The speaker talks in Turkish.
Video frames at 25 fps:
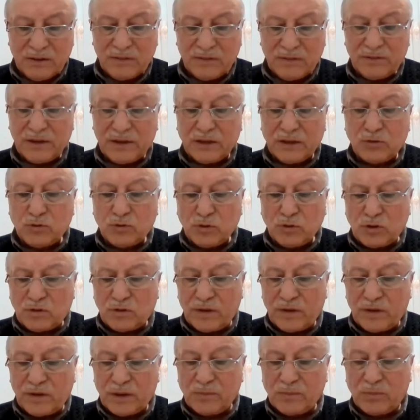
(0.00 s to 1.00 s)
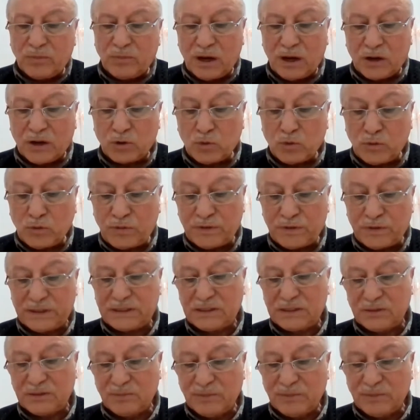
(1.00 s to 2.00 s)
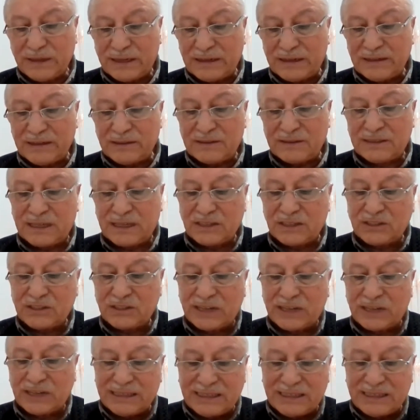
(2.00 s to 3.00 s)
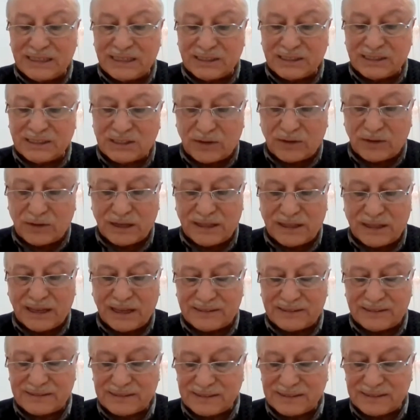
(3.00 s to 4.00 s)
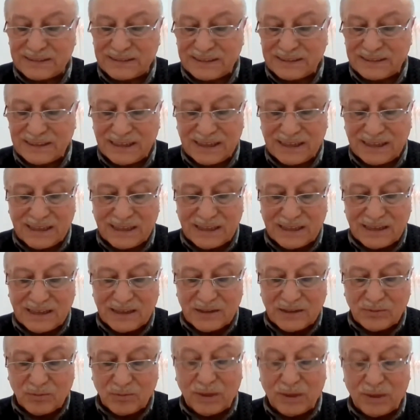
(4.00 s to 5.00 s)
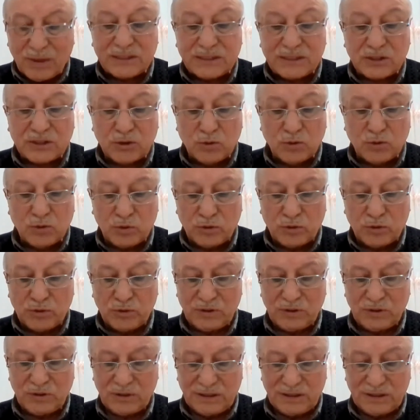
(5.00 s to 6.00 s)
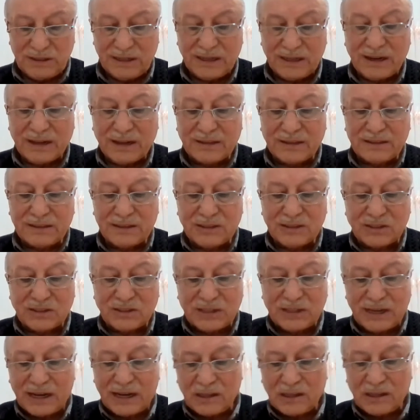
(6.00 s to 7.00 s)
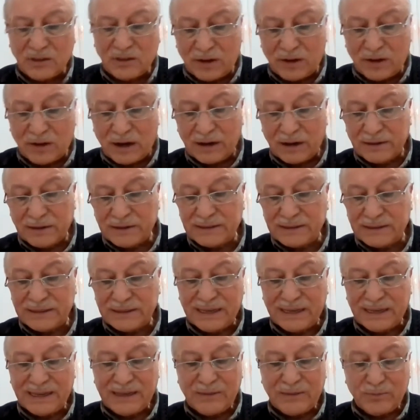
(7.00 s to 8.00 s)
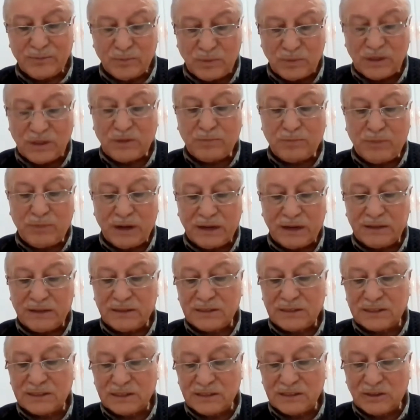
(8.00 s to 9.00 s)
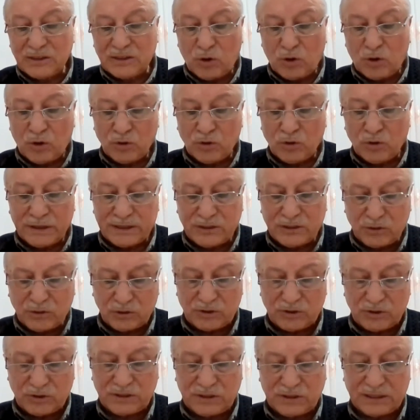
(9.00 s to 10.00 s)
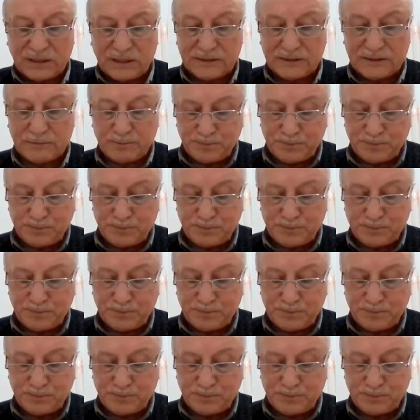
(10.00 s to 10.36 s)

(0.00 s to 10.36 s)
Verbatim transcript: vedut ve maruf isimlerini tecelliye sevk eder. Masnu'un yarattığı sanatlı varlığın bir perdesinde onları gösterir.